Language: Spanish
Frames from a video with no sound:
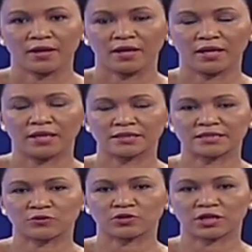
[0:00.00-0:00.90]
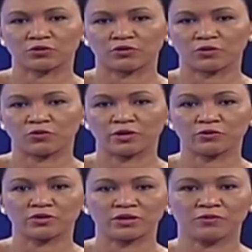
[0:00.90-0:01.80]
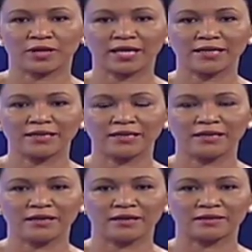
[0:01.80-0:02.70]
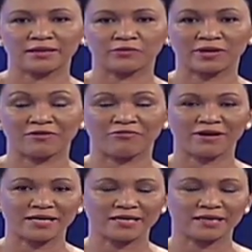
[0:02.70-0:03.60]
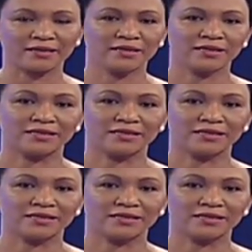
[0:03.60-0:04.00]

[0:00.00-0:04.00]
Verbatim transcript: en ese contrato acude a un tribunal y el tribunal falla